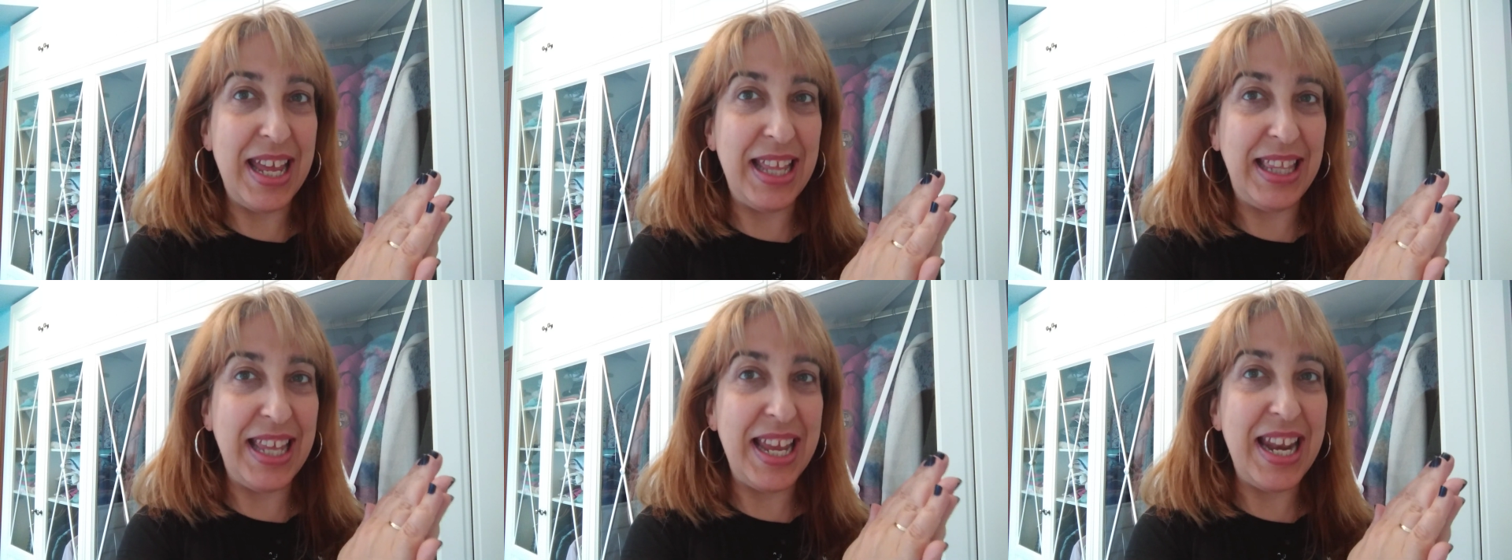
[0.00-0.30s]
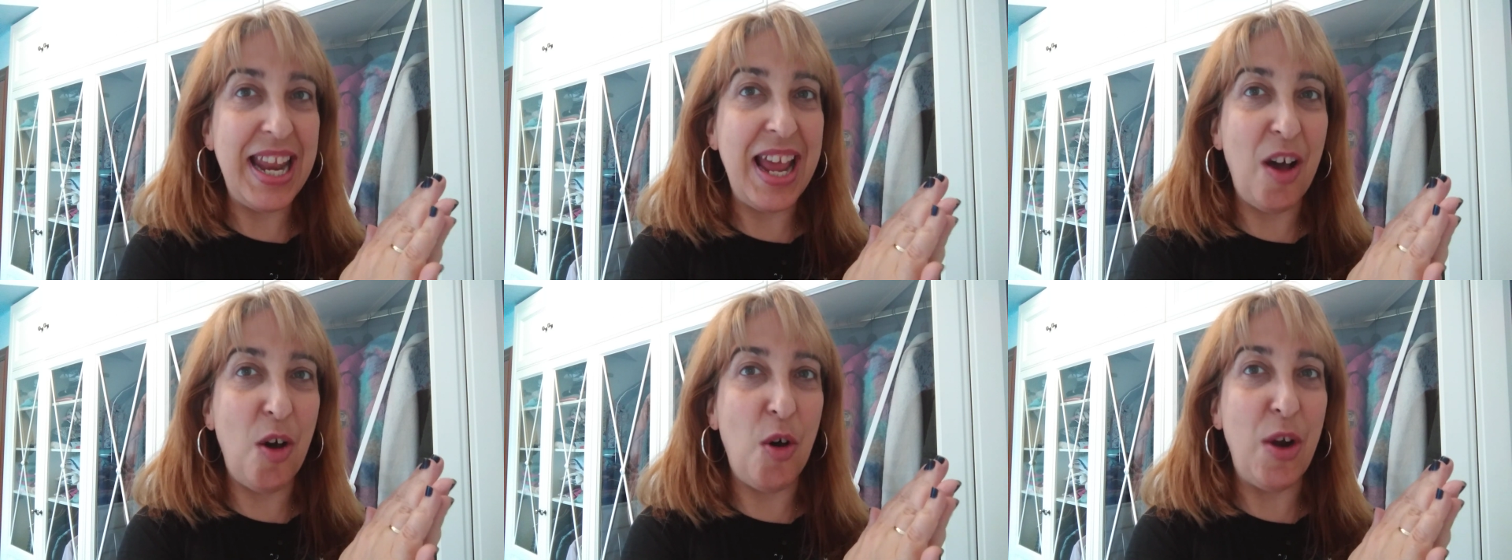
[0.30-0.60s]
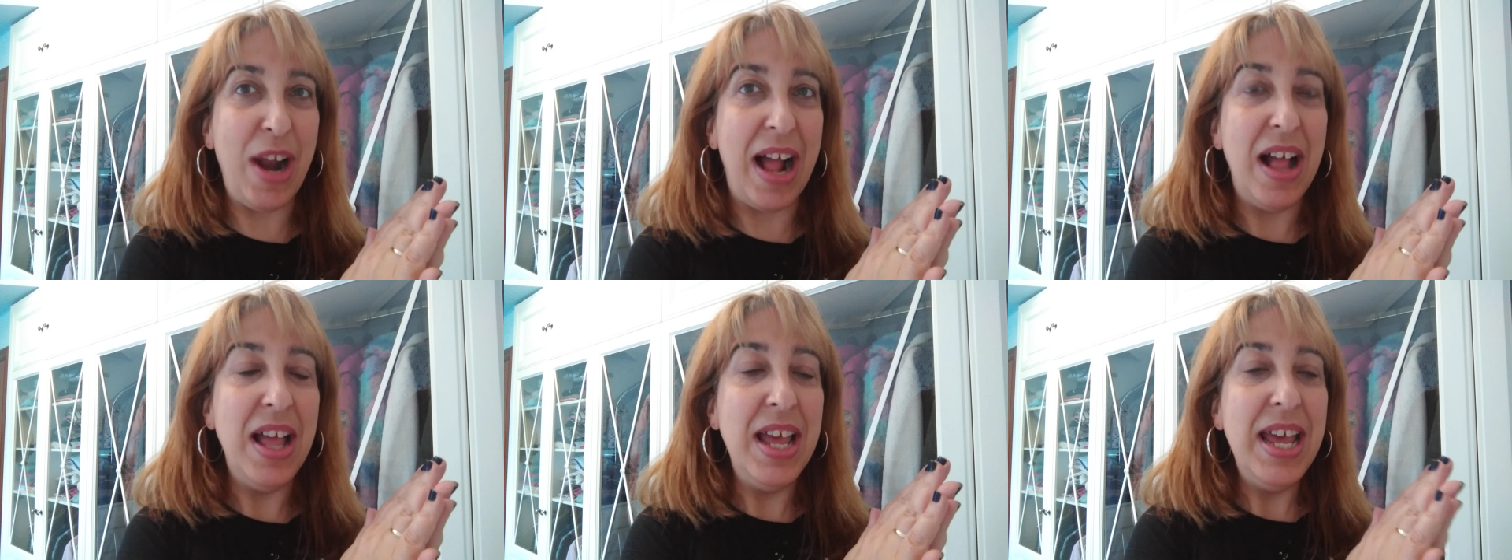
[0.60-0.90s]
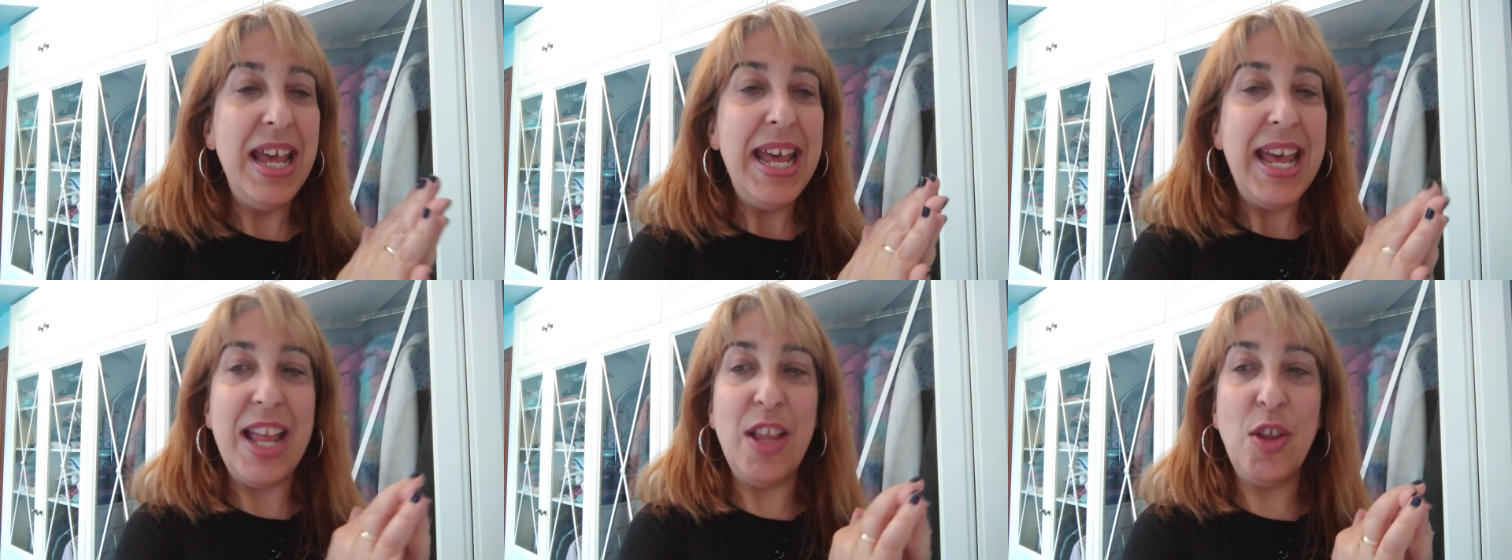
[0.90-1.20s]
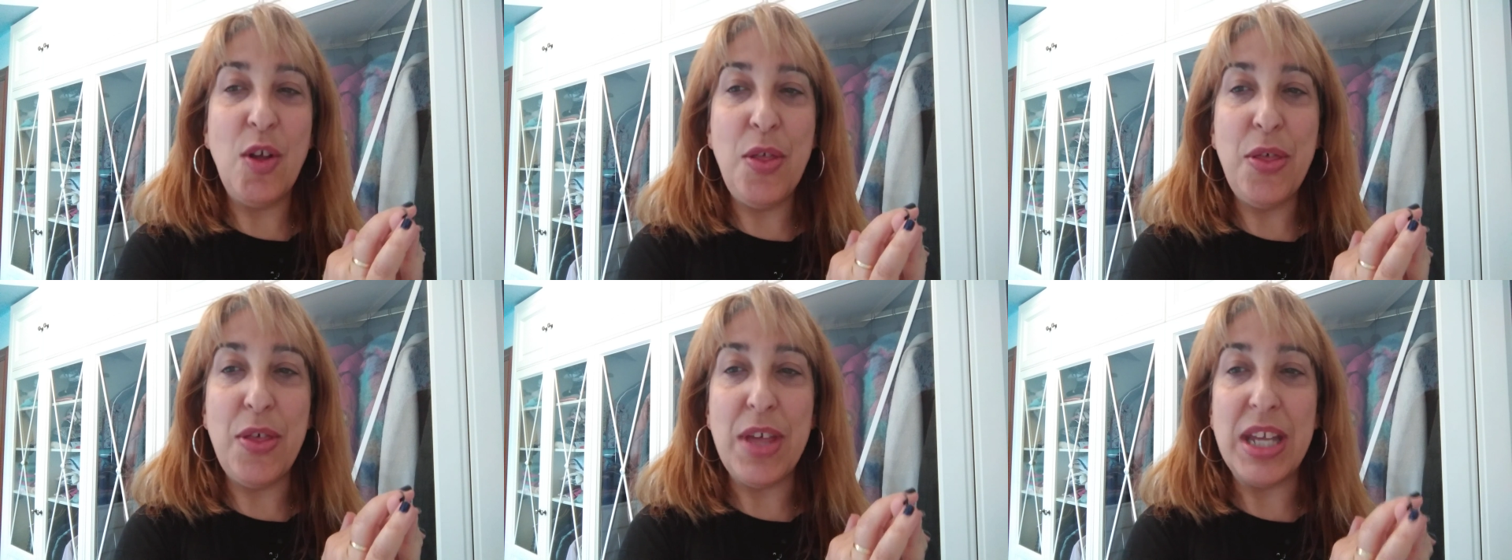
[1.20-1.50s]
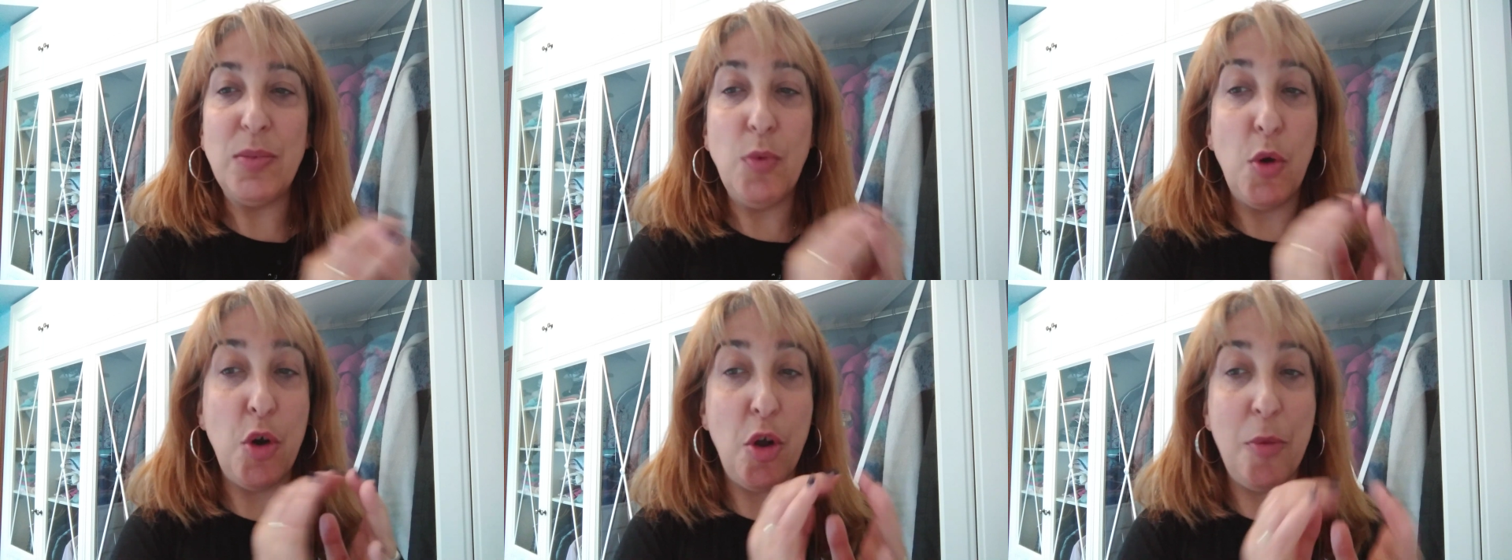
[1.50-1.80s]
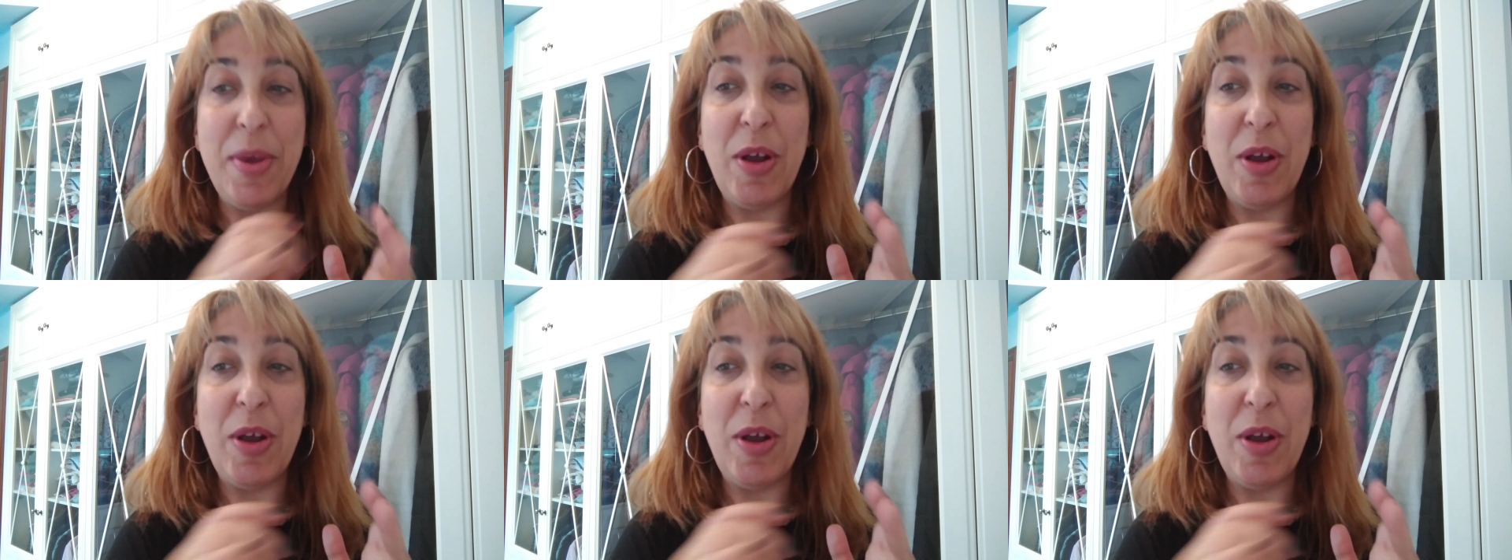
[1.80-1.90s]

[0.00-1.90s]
tiene ahora. Entonces, bueno,